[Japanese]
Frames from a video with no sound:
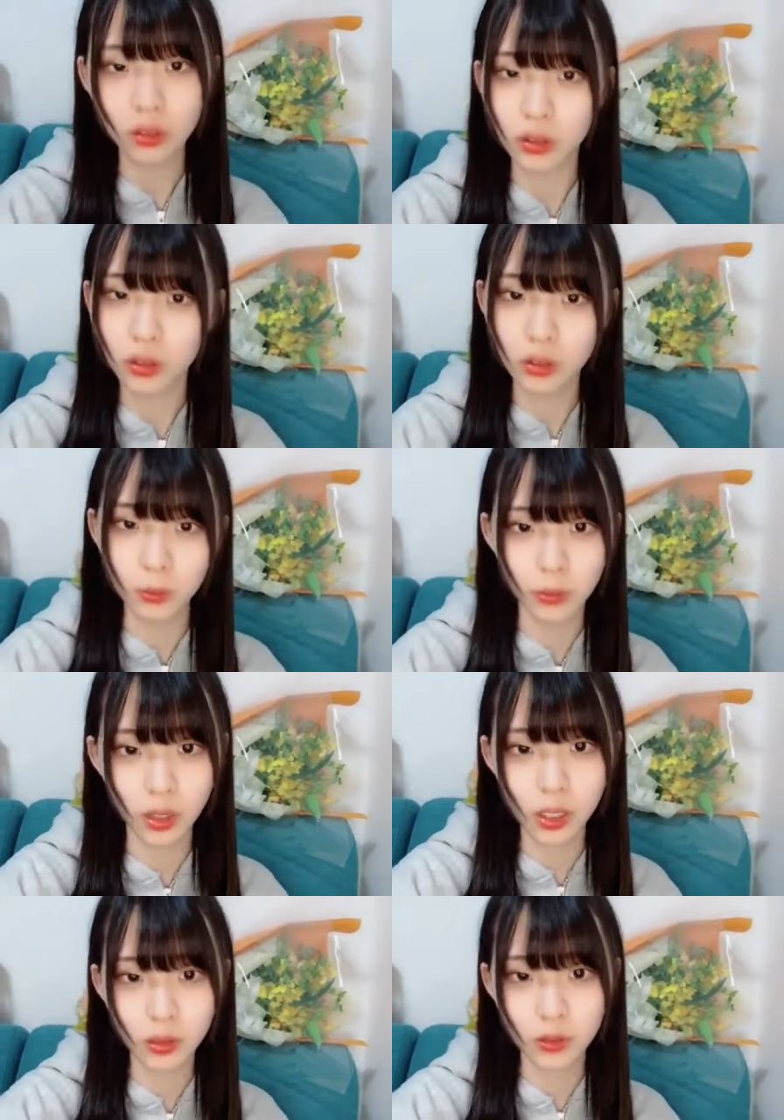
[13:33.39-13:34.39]
と
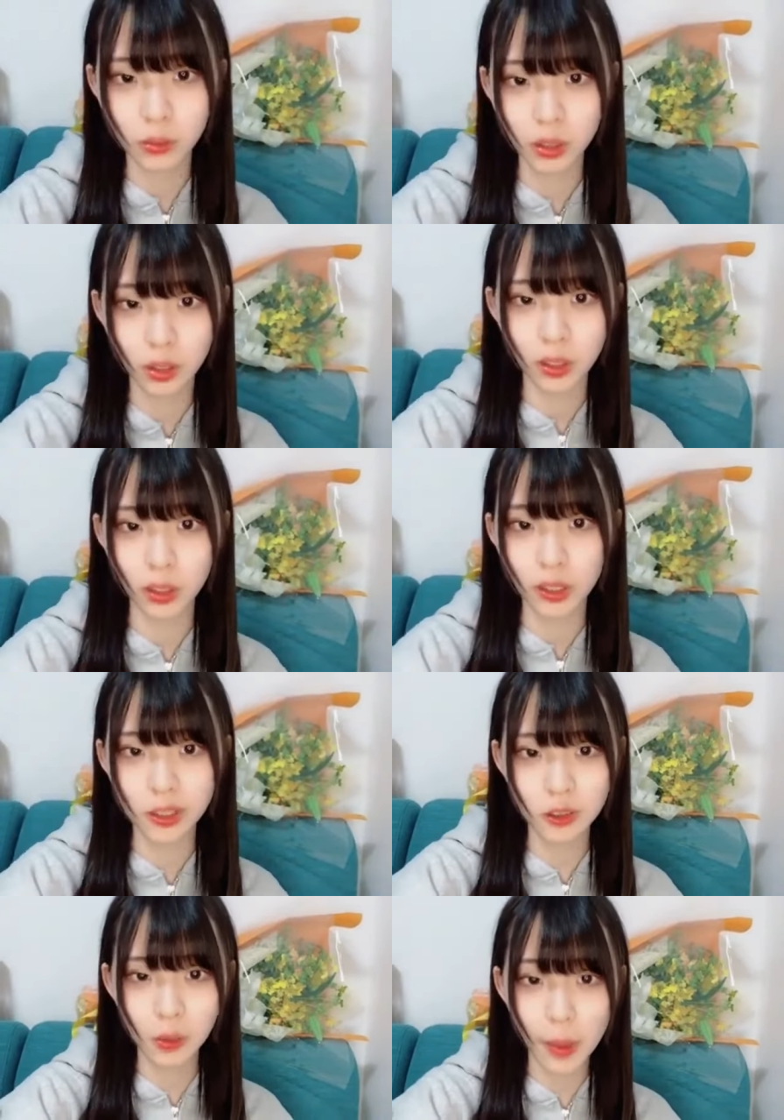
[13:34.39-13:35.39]
ブランコみたいない
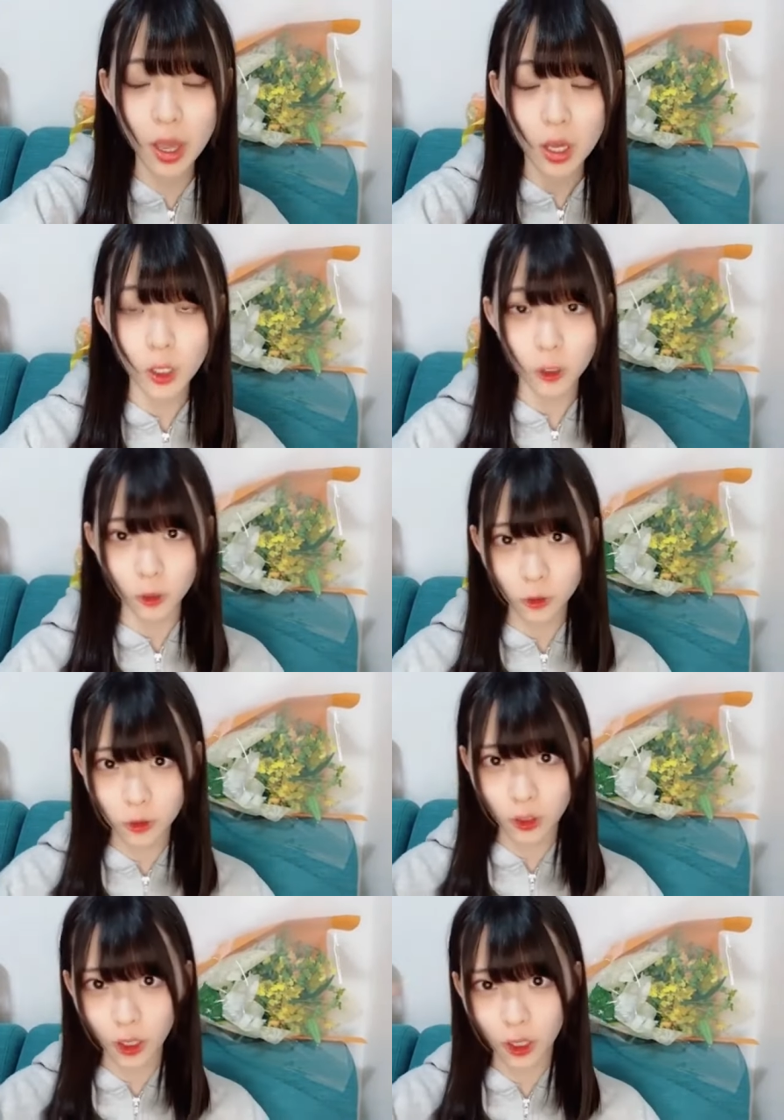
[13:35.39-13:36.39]
ちごえ今
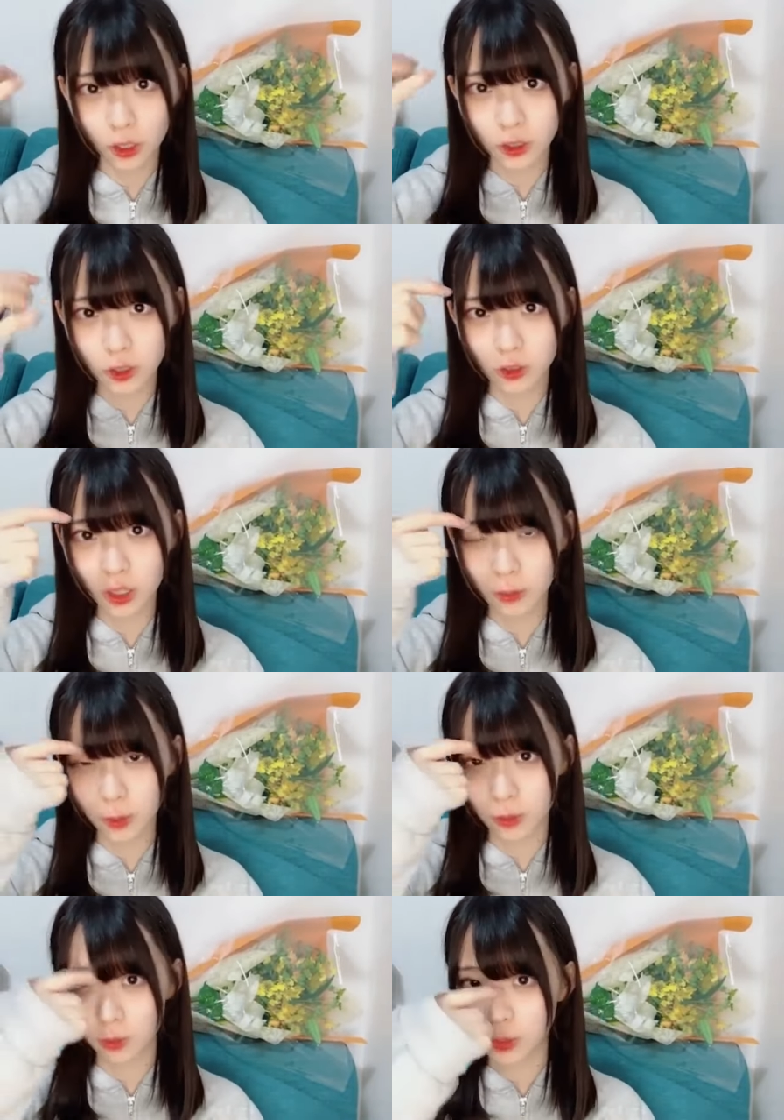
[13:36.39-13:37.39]
日さいちご
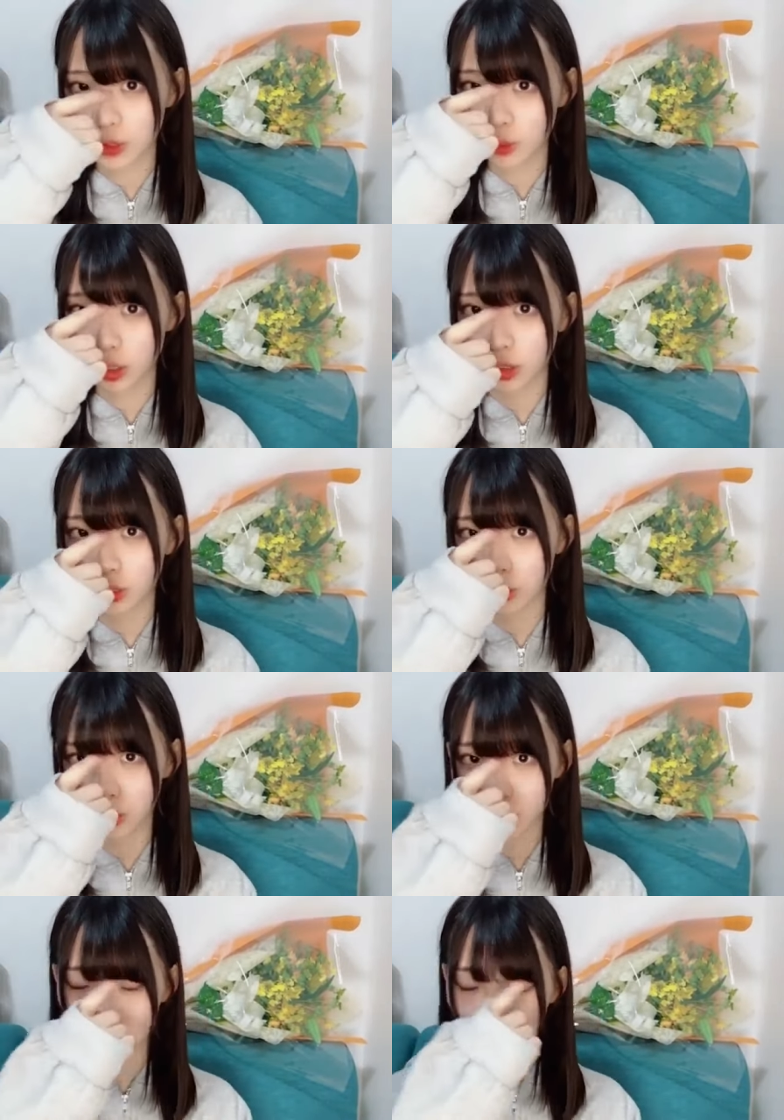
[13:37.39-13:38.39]
飴のお店を発
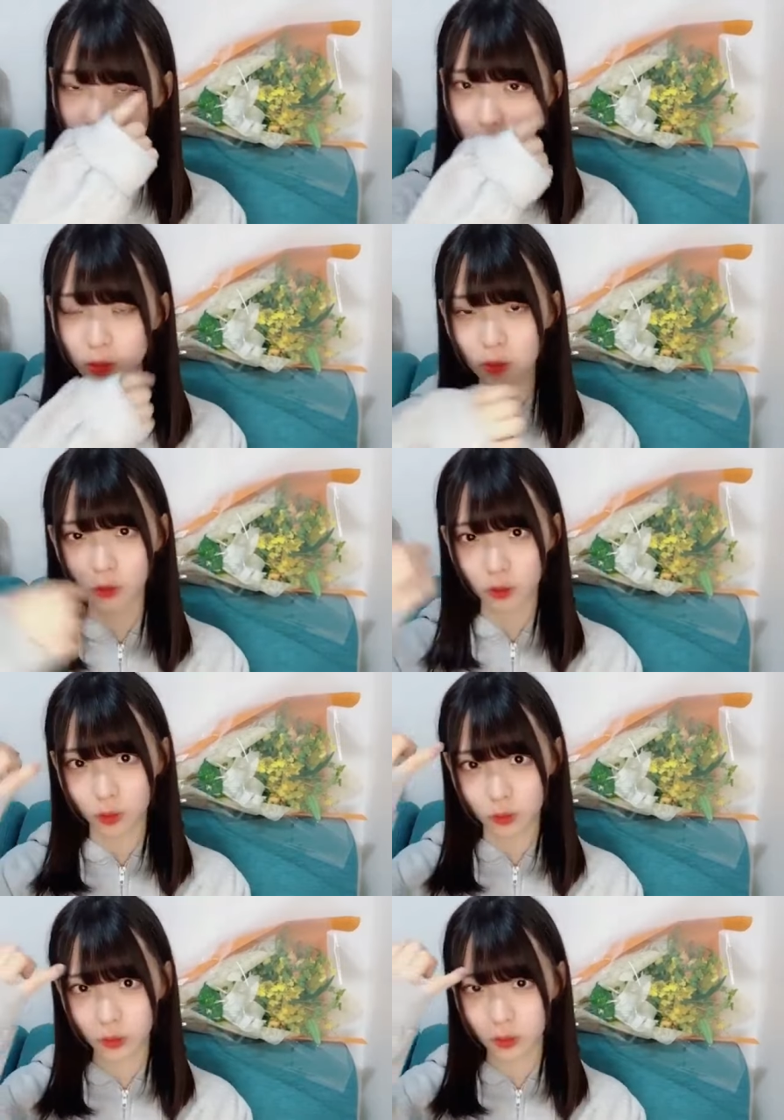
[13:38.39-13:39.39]
見して今度
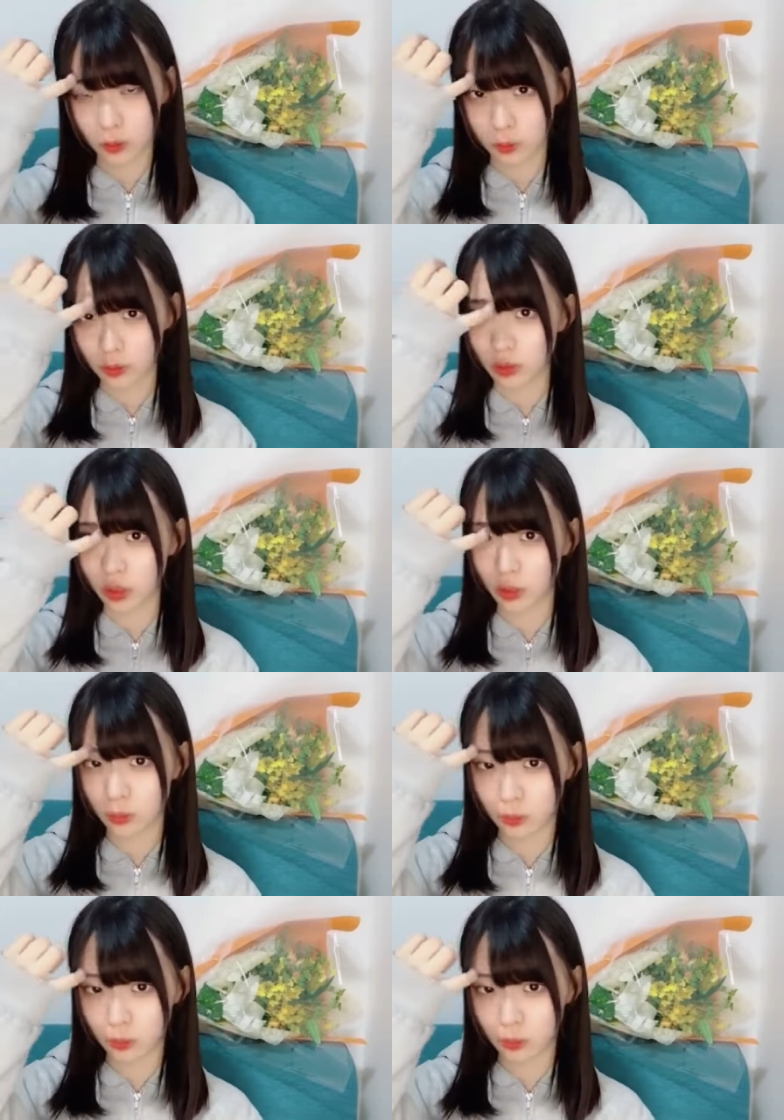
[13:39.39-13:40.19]
行こうって思った